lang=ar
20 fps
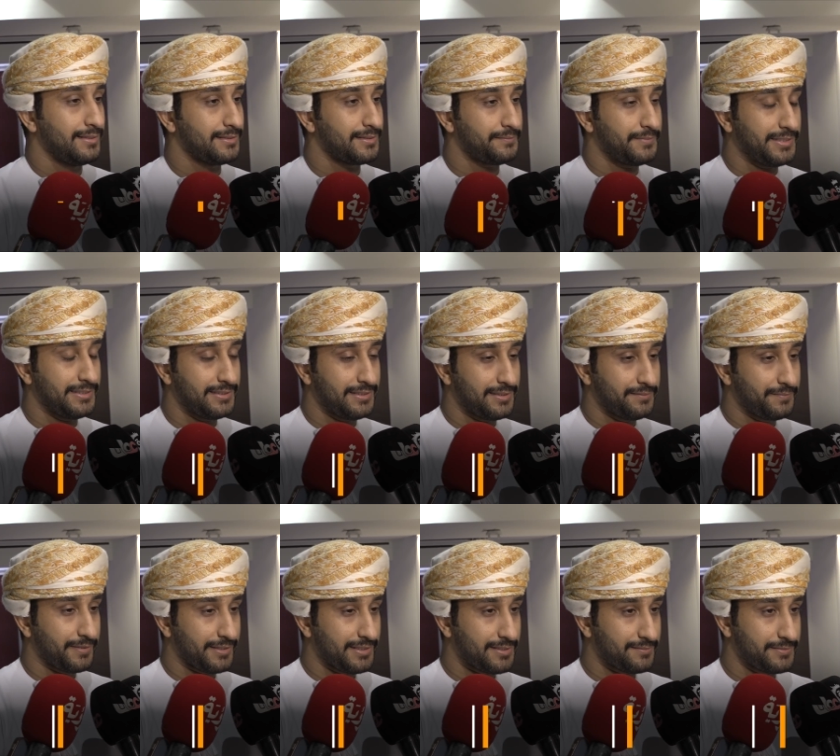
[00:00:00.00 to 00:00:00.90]

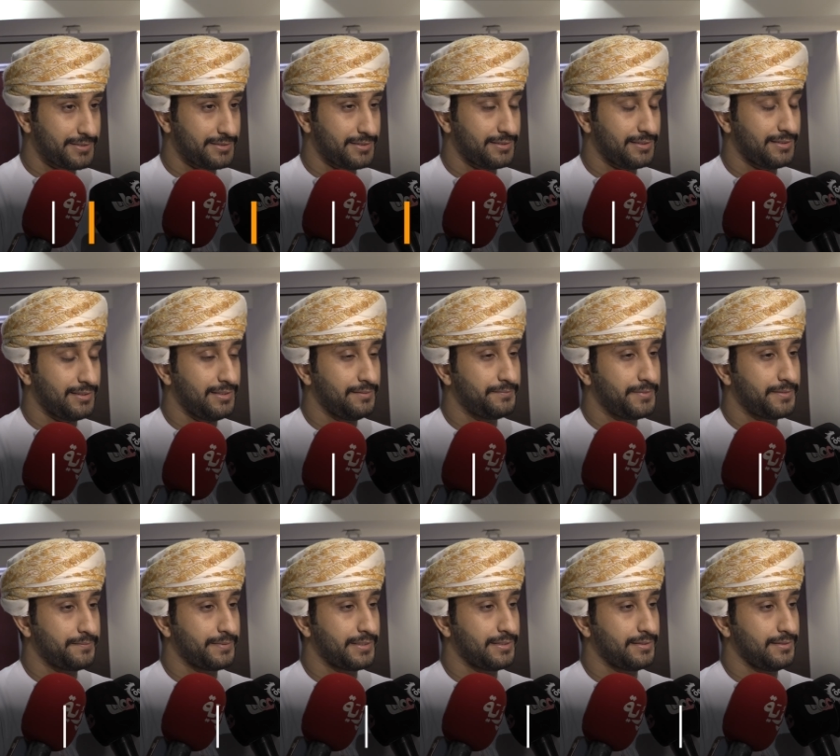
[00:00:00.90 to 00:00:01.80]
طبعا برنامج
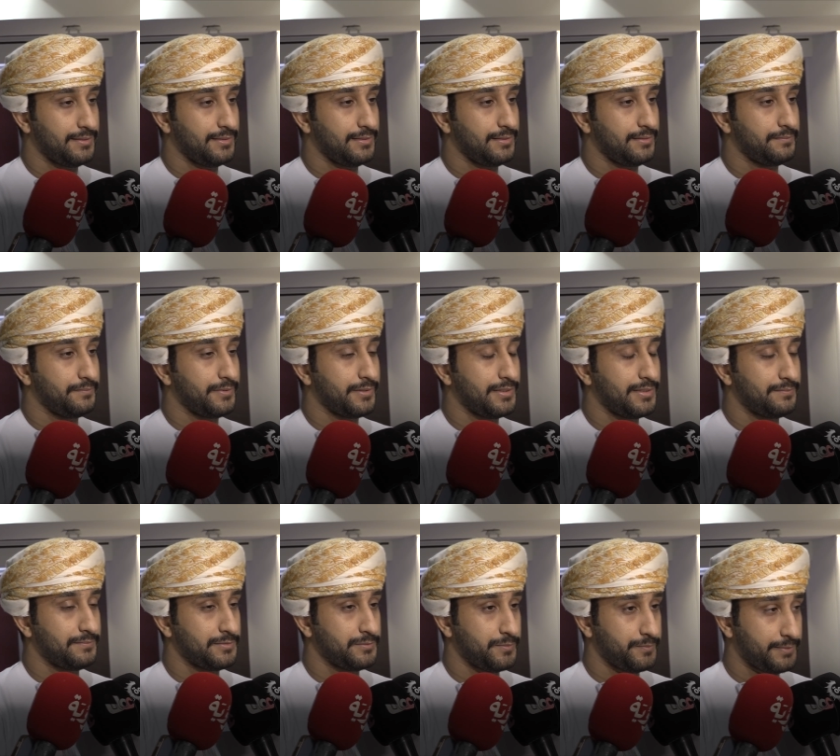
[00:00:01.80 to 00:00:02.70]
المام كان
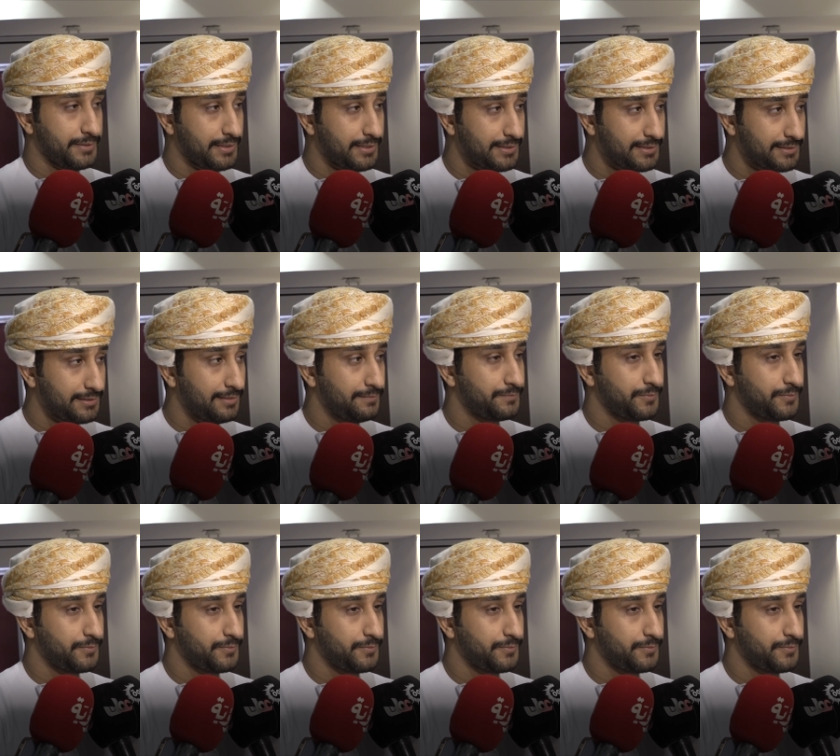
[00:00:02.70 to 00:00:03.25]
برنامج ممتاز